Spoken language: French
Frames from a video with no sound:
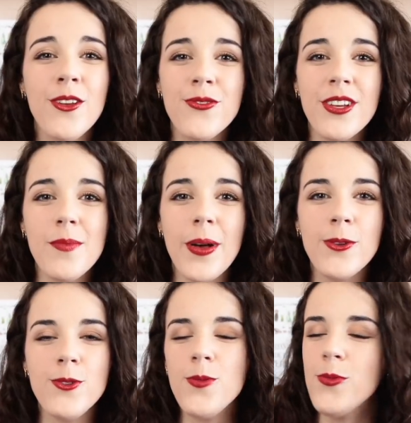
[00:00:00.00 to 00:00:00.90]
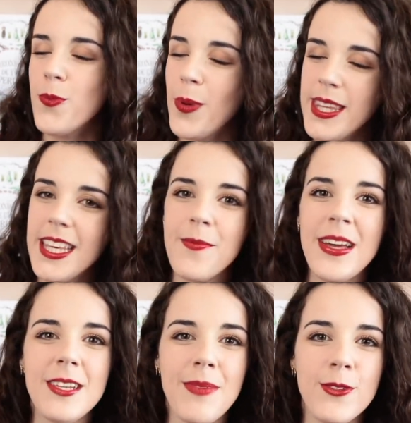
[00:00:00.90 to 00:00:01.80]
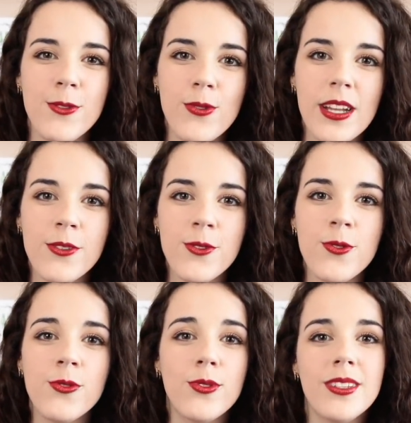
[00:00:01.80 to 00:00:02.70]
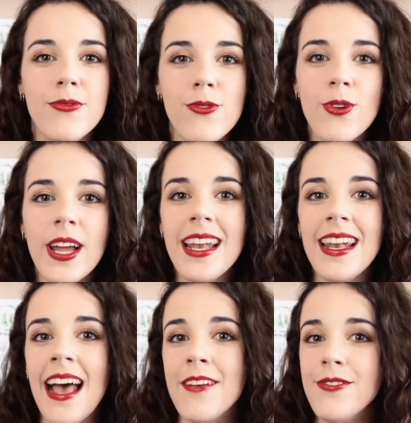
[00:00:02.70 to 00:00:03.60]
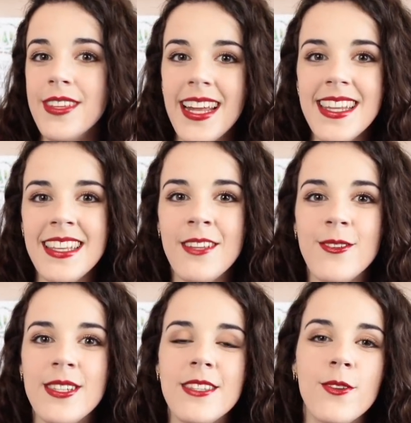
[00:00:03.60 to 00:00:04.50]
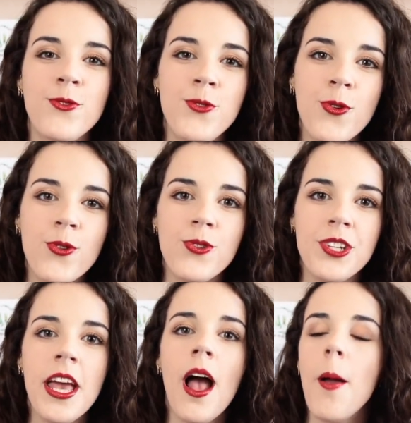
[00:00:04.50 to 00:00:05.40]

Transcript: Une fois n'est pas coutume, ne paniquez pas, j'ai pas du tout l'intention de déflorer la finalité de cette duologie,